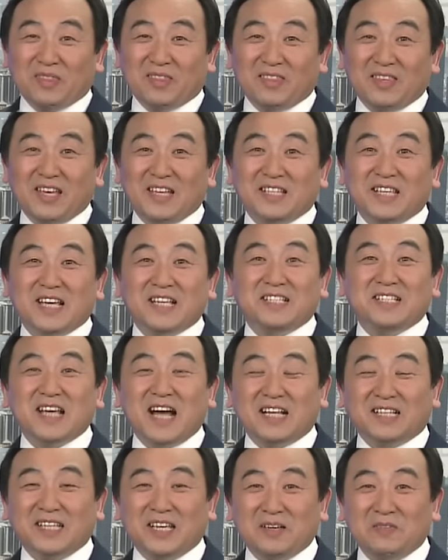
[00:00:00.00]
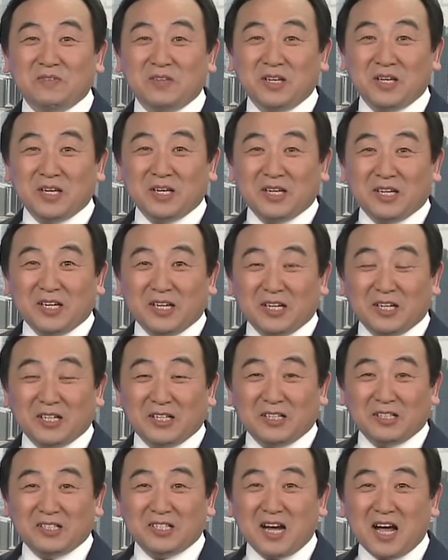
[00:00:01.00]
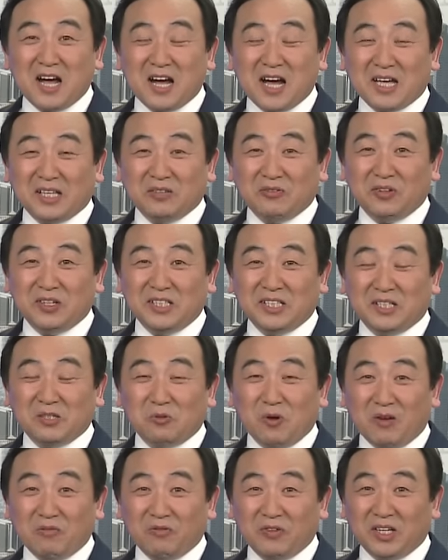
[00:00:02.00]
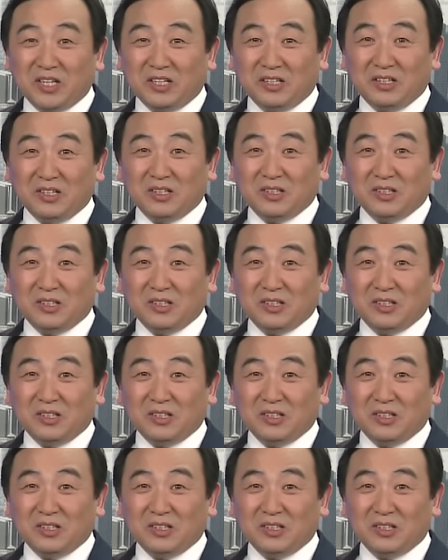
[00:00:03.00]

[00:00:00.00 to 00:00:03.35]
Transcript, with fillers: 那年夏天，呃，上海的飞机乱飞，